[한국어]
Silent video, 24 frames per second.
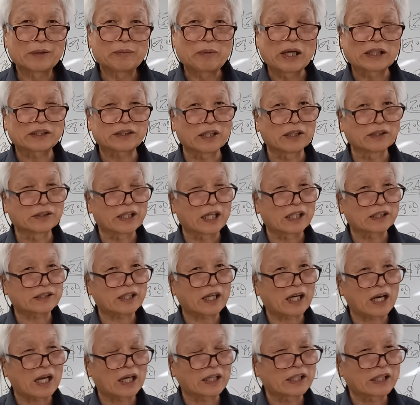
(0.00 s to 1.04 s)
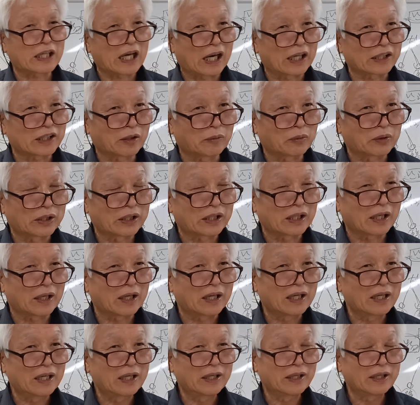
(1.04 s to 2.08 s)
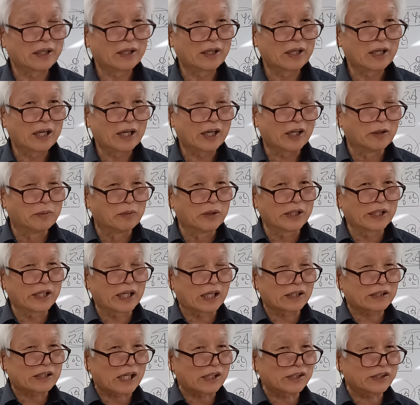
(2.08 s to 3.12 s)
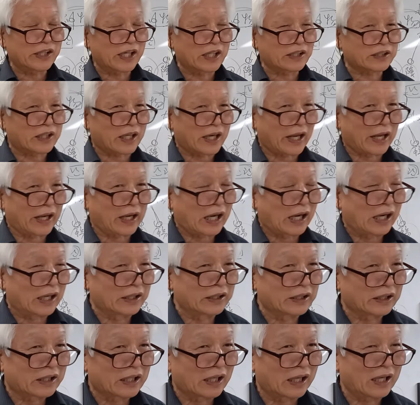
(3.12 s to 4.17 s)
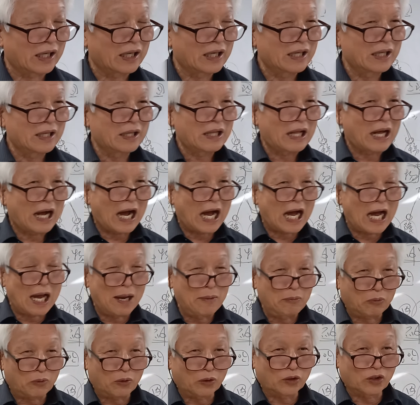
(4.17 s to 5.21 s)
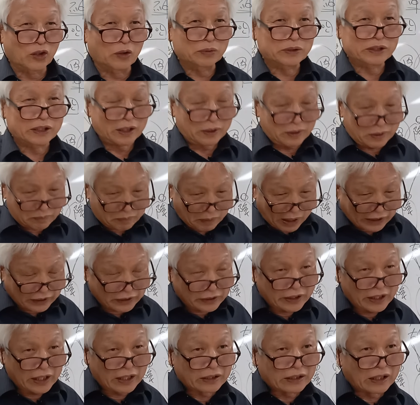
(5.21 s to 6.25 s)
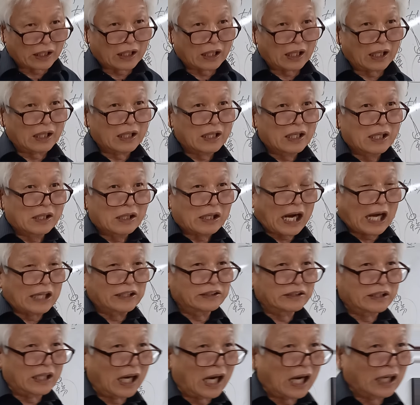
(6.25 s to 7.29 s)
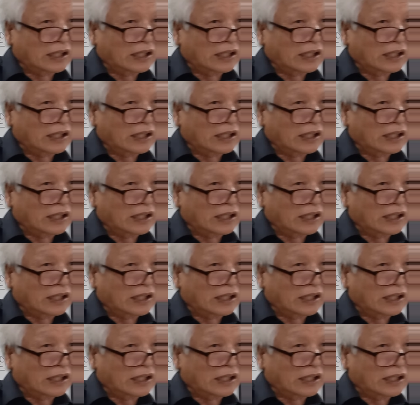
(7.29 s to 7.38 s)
백성들의 사랑이 강하다 보니까 어머니가 자식의 사랑이 강하니까 아무것도 없이 반티에다가 간장